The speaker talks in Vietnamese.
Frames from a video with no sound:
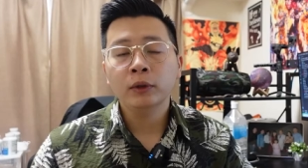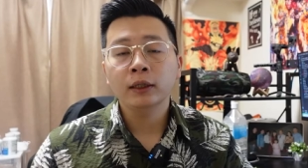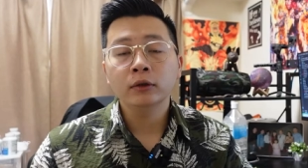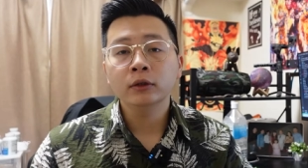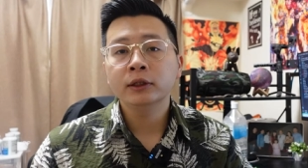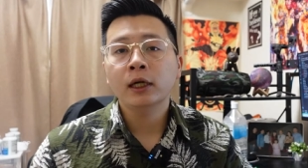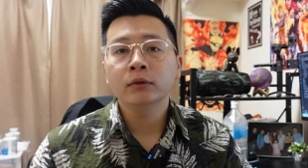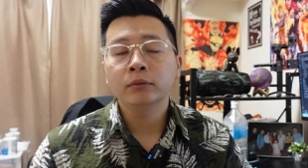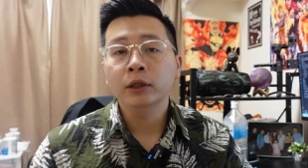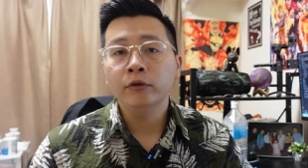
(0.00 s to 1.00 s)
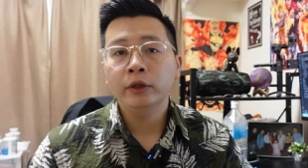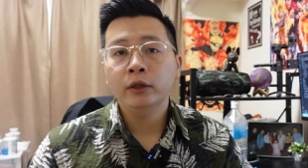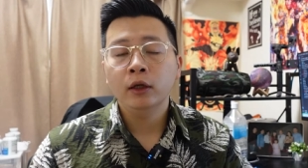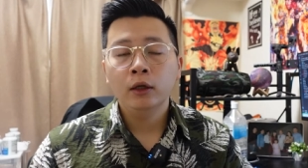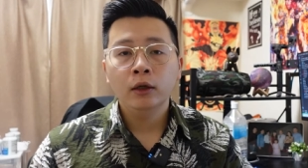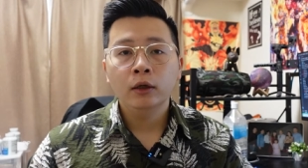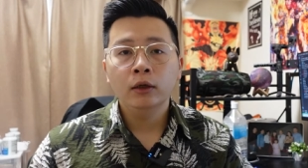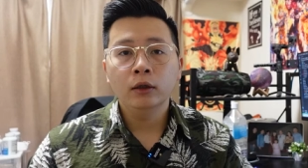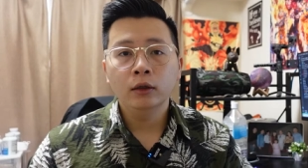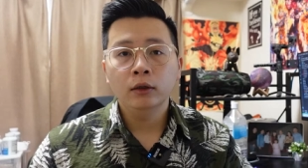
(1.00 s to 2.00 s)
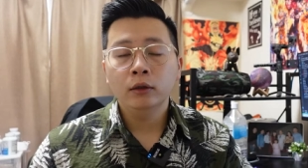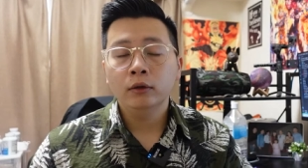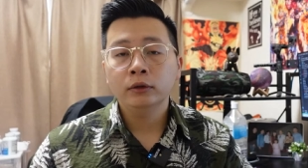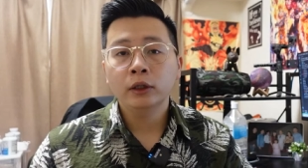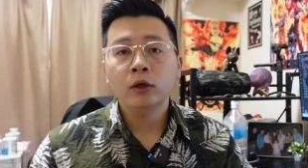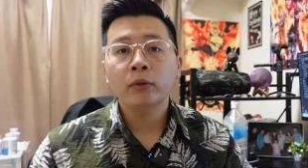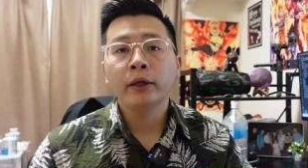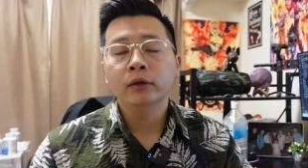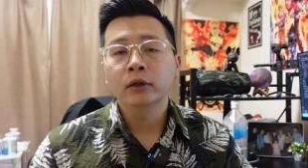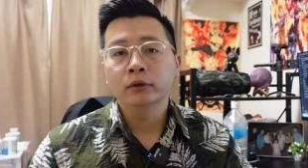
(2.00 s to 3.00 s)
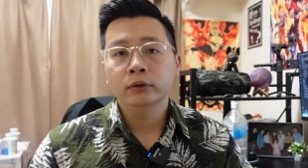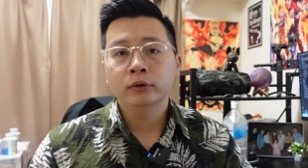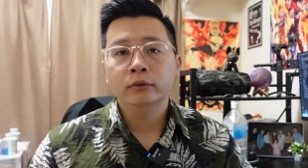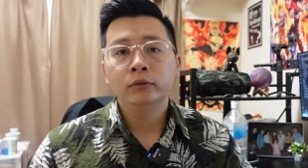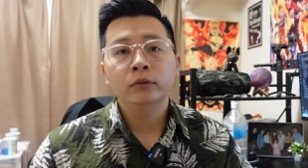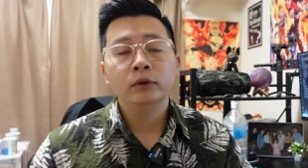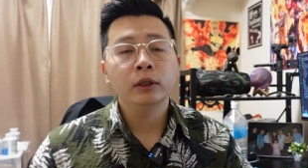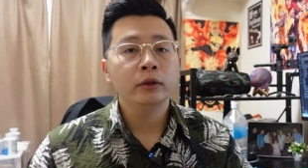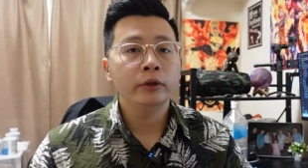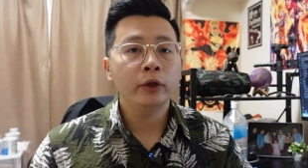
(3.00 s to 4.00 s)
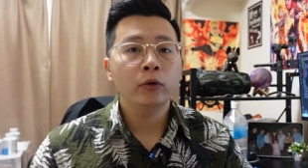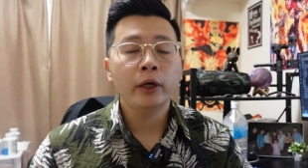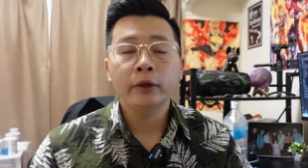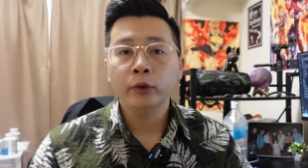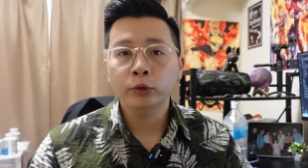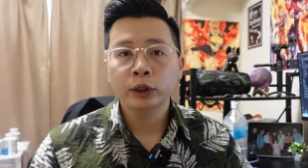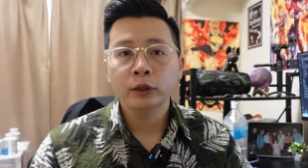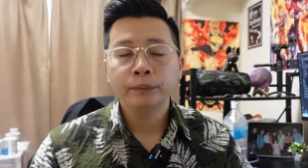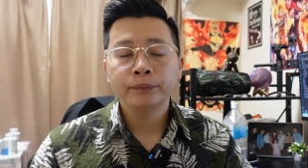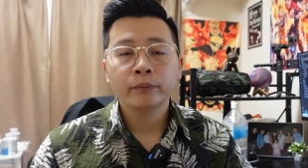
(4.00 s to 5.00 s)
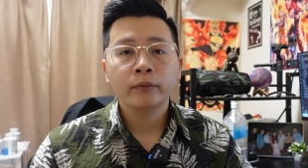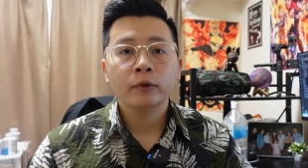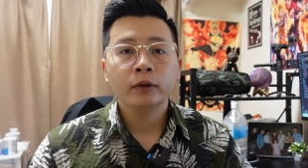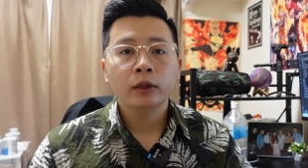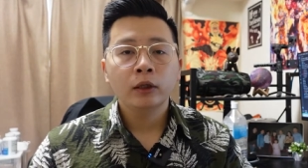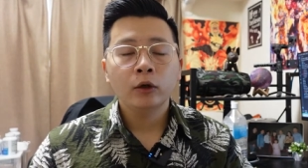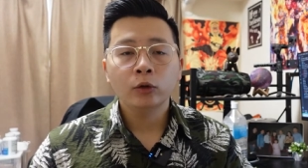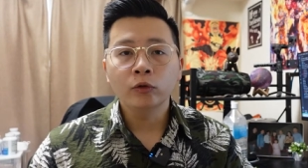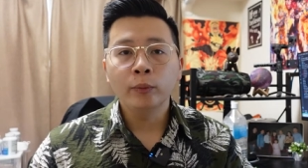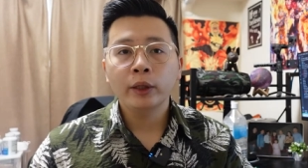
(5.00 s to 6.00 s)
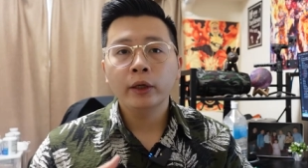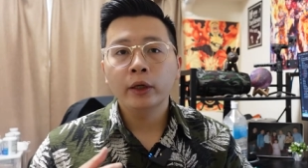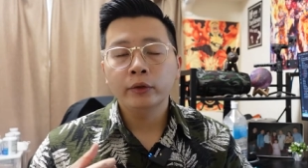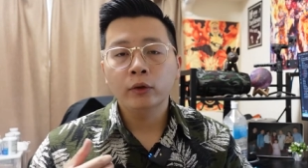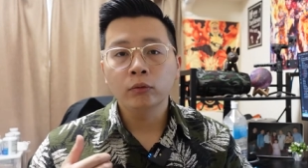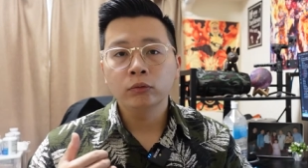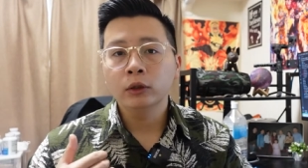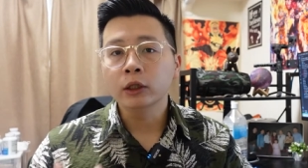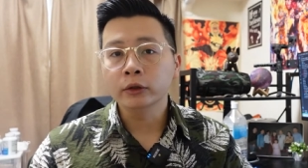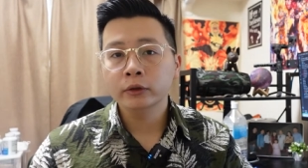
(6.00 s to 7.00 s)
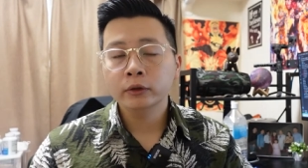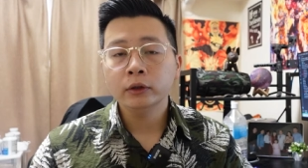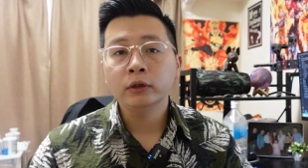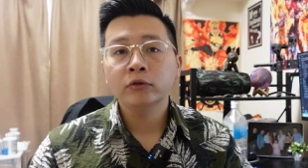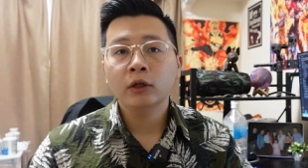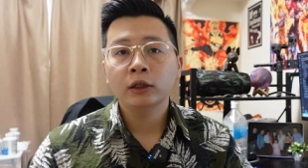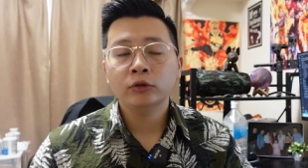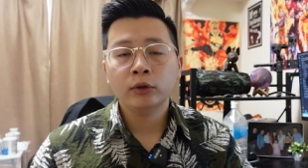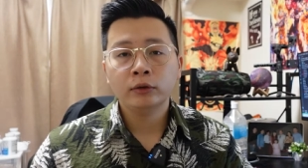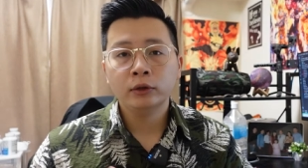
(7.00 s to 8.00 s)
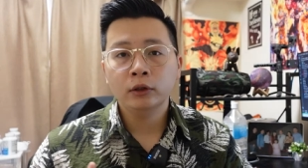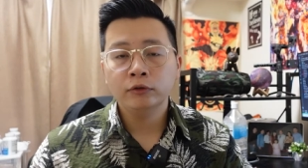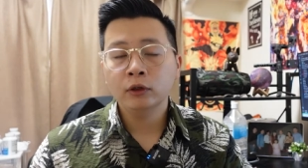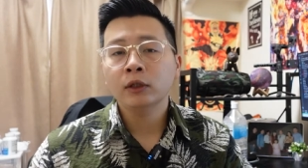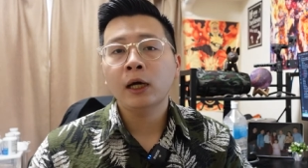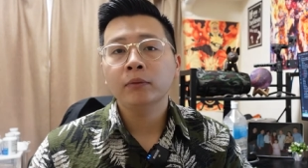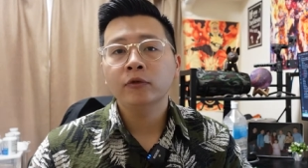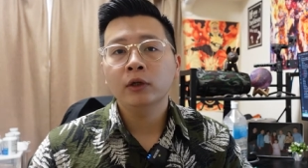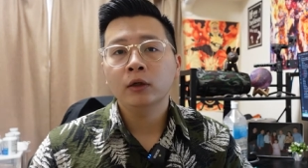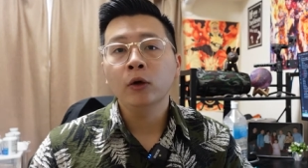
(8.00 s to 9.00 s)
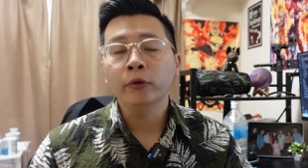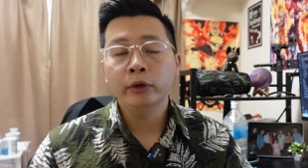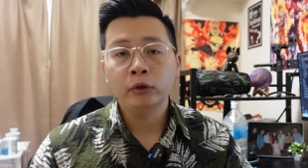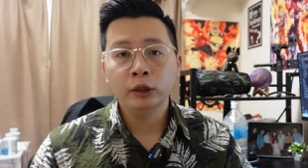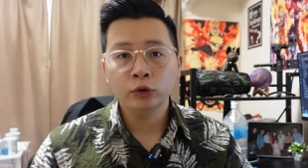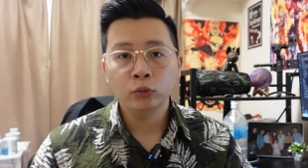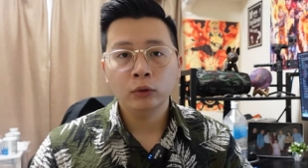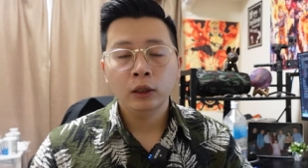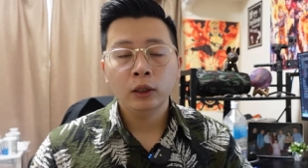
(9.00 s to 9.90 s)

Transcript: khá là đơn giản bởi vì uh, sẽ không ảnh hưởng đến nhiều end user còn đối với một cái hệ thống lớn infrastructure phức tạp và có nhiều người dùng